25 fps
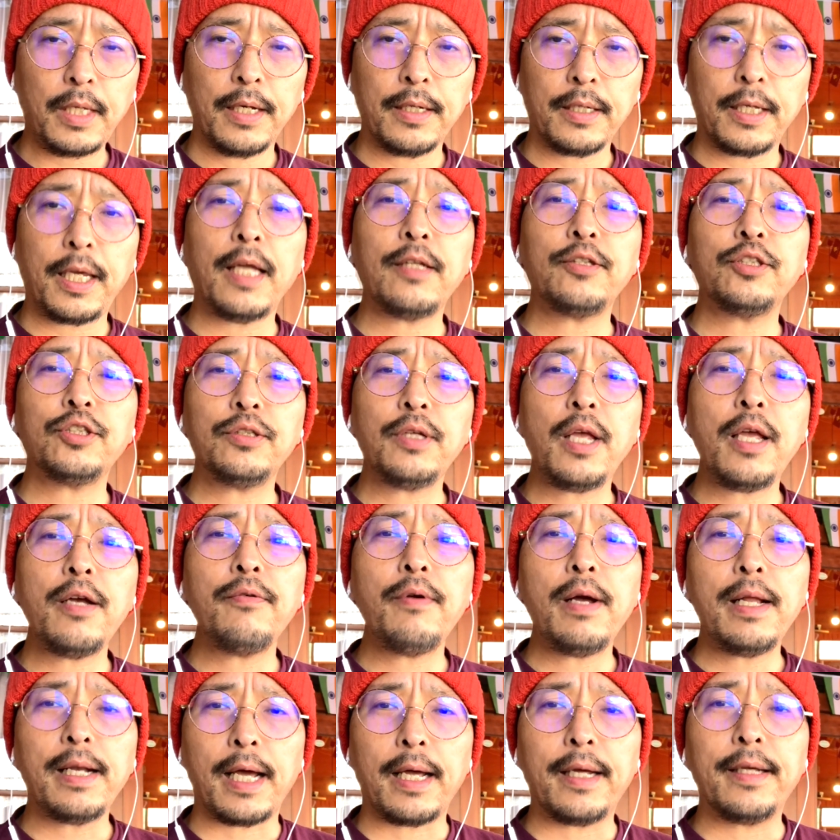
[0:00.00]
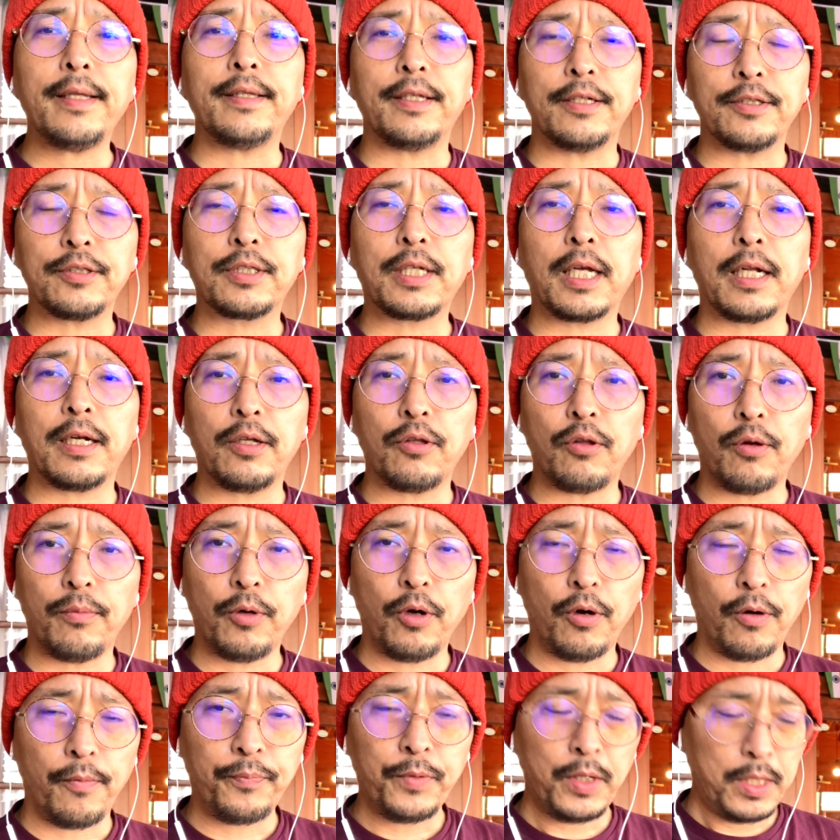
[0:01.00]
血縁はないんですけれど
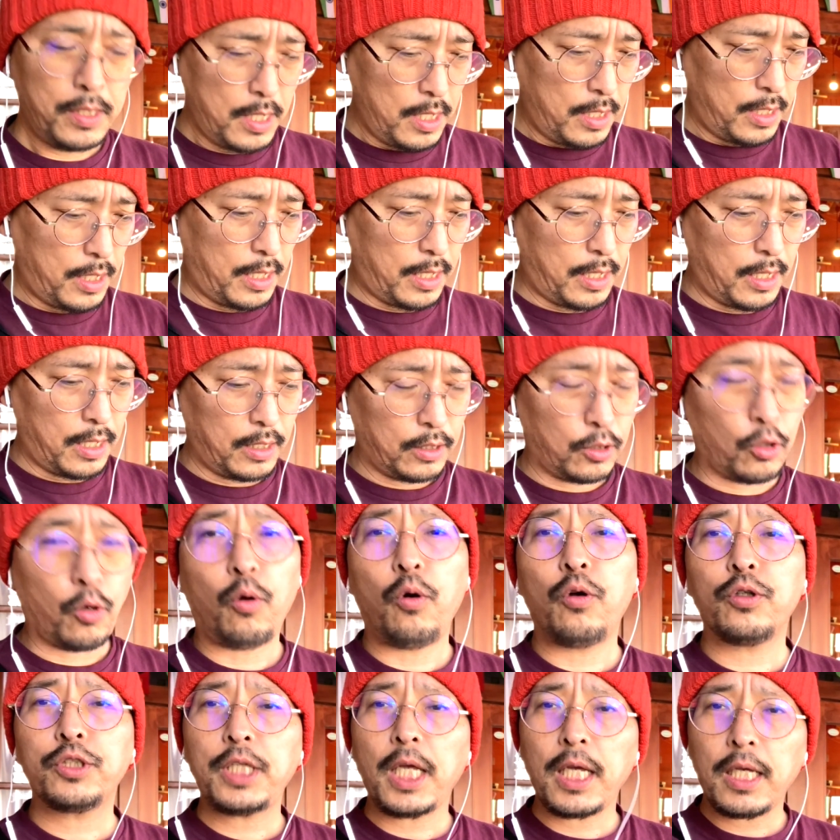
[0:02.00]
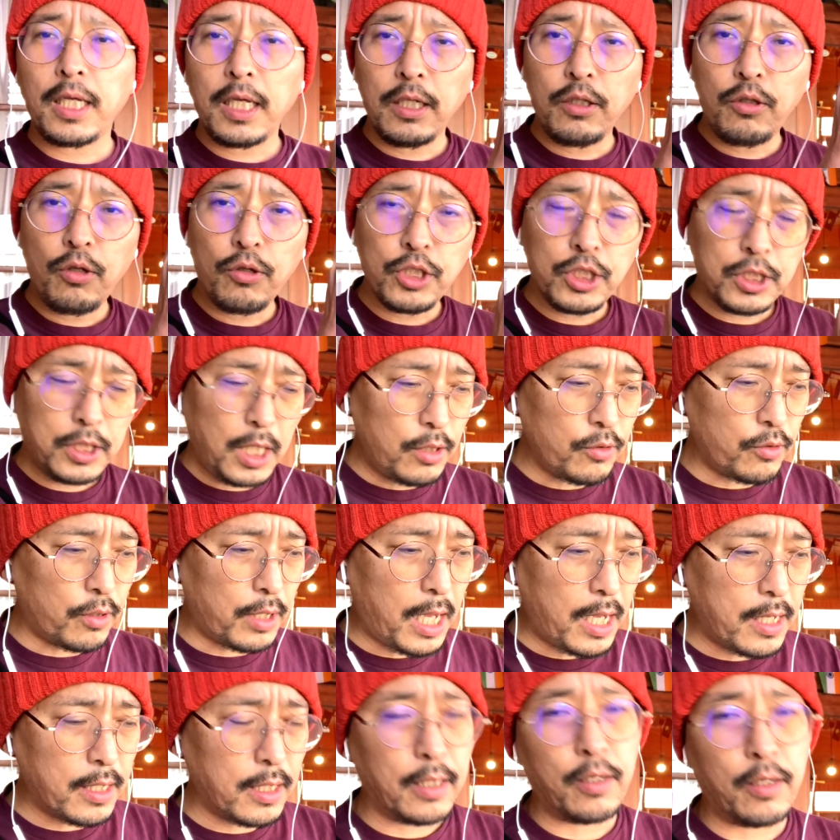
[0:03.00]
も、えー、戸籍としての
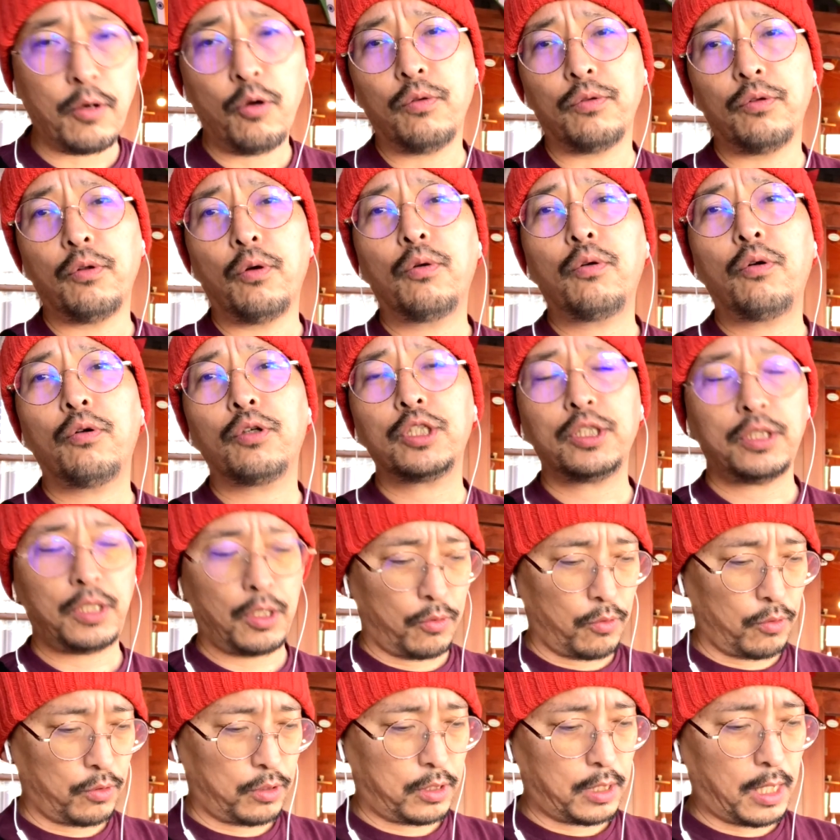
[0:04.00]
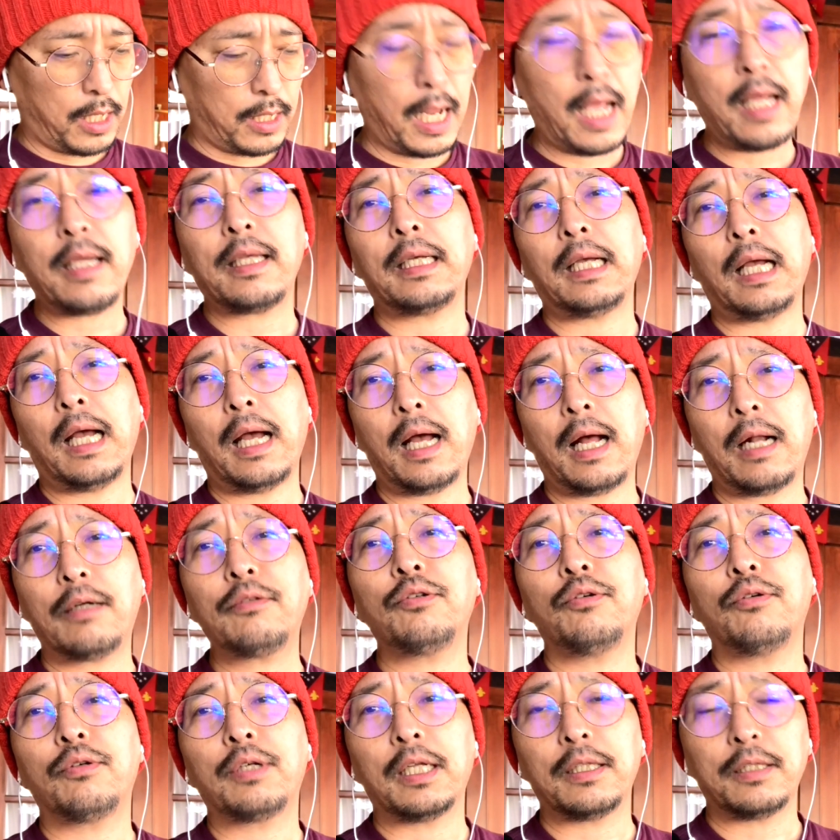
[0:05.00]
ラインを残しておったラインがある
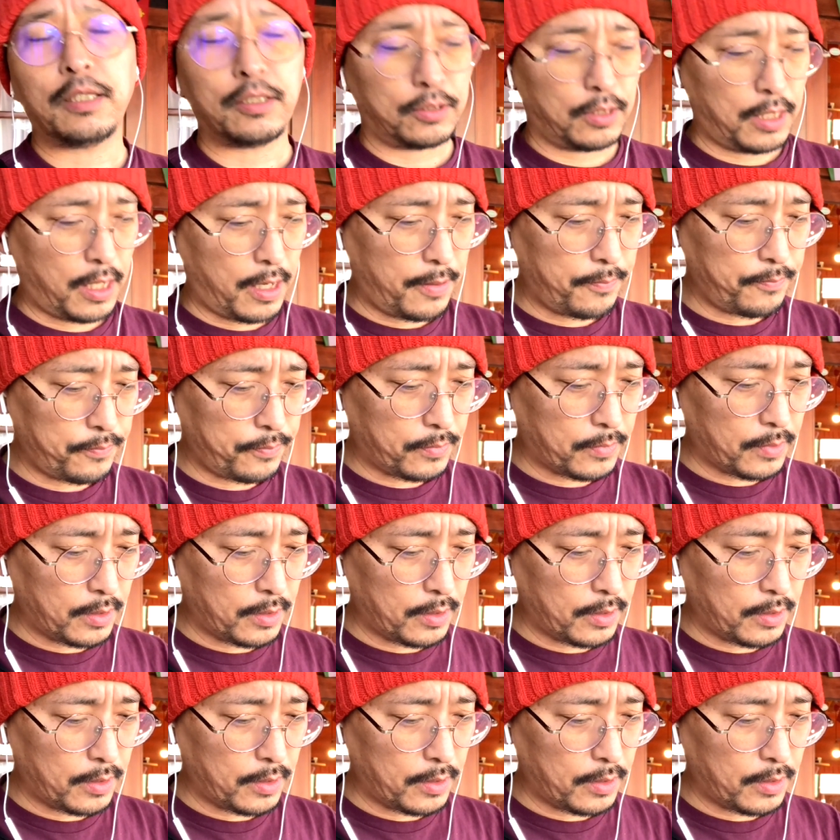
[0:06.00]
ようなんですね。